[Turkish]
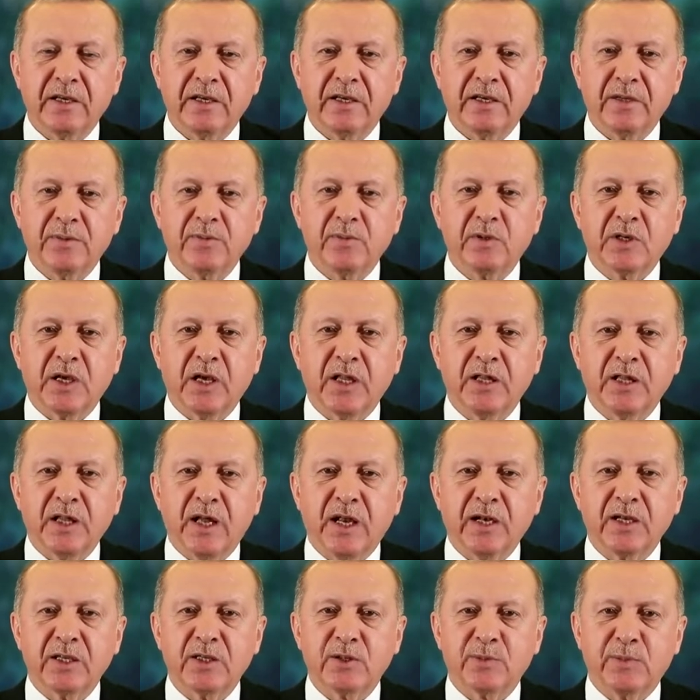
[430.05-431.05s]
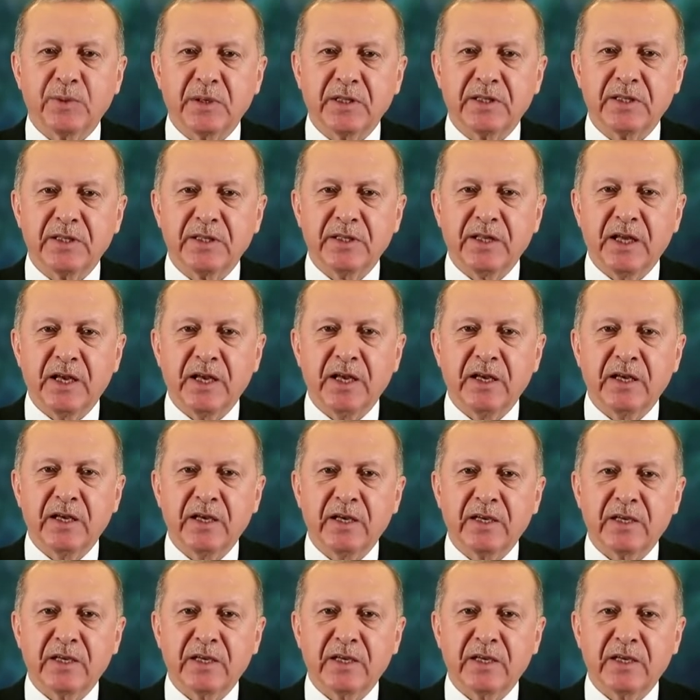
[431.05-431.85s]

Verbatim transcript: imkanlar nispetinde